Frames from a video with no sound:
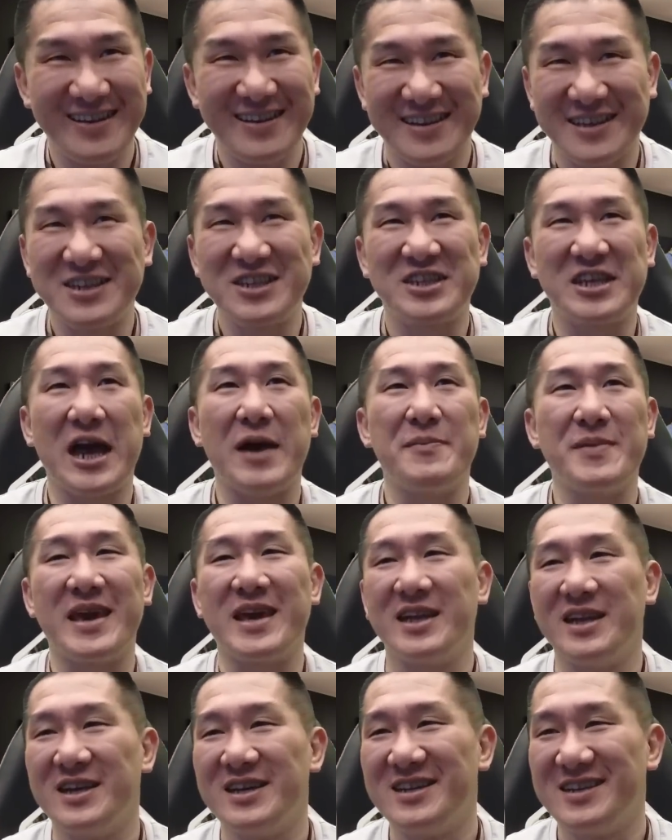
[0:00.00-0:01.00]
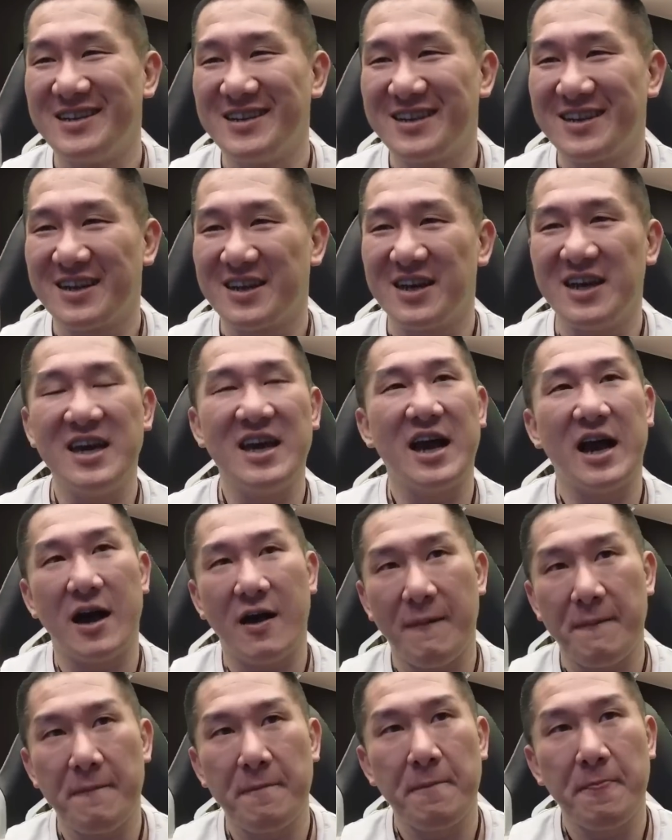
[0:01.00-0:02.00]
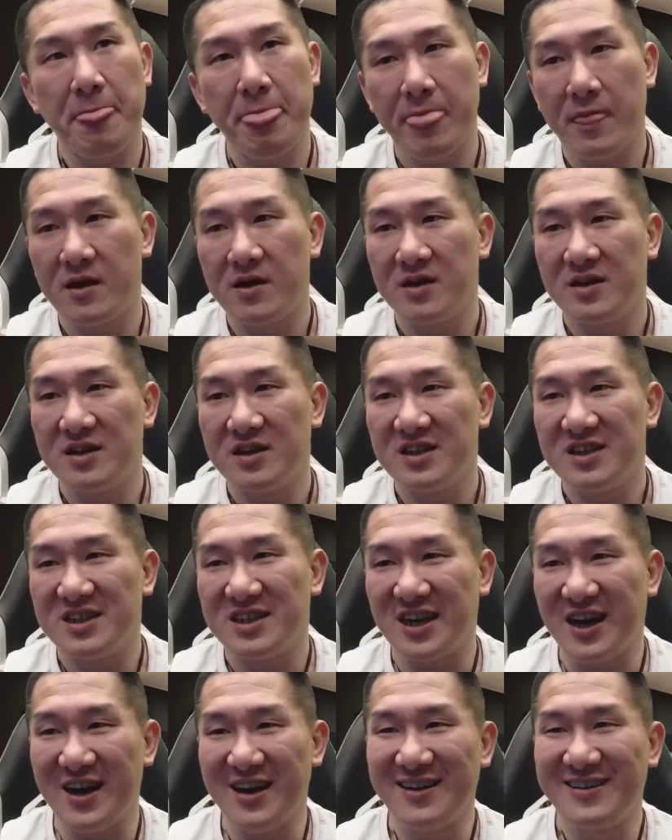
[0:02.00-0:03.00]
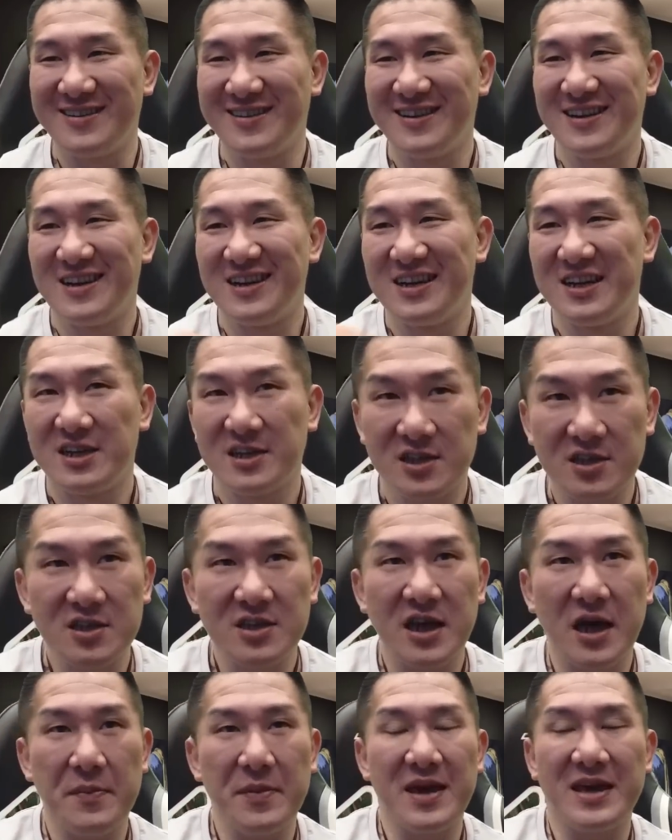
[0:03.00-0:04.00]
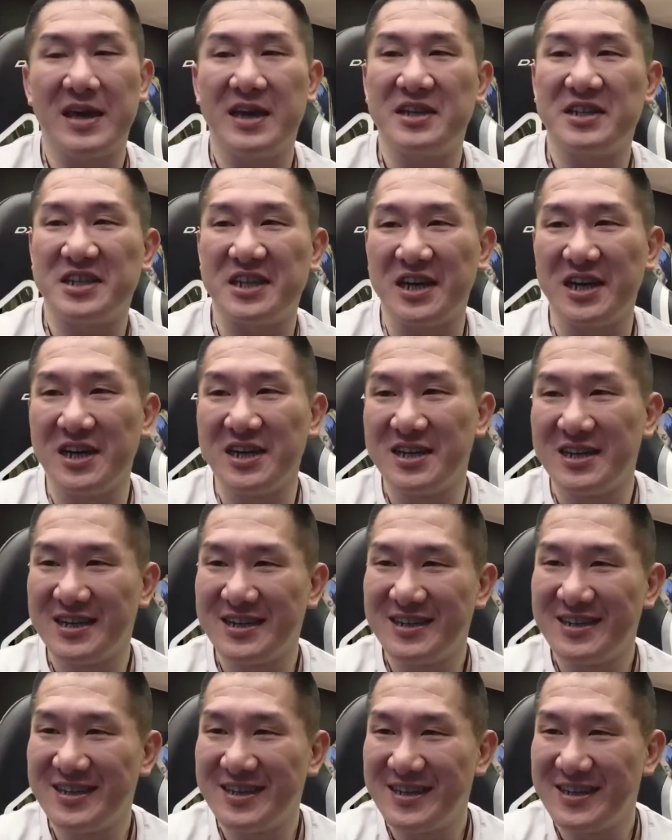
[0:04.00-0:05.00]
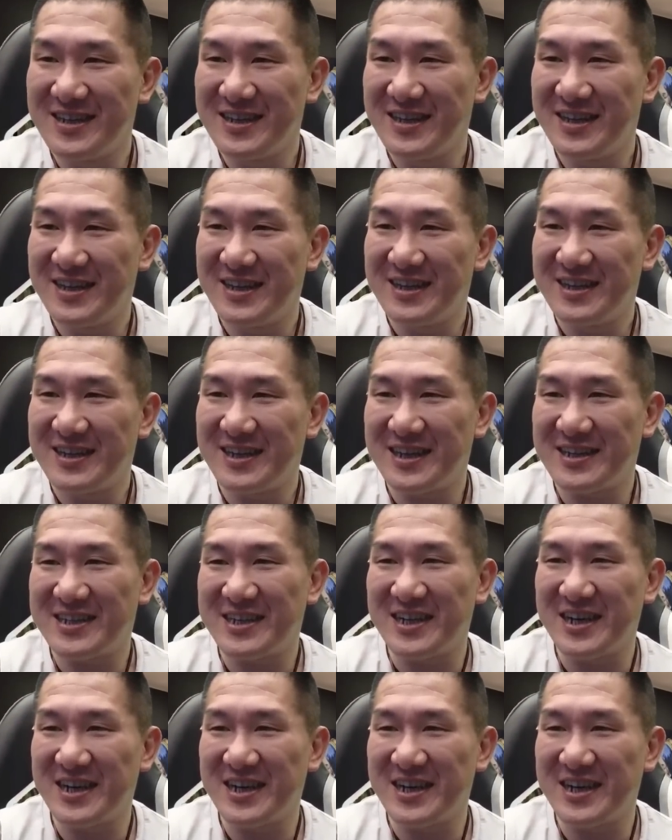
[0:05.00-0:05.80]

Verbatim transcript: 吃，下面可以啊，行，吃下面也行，也行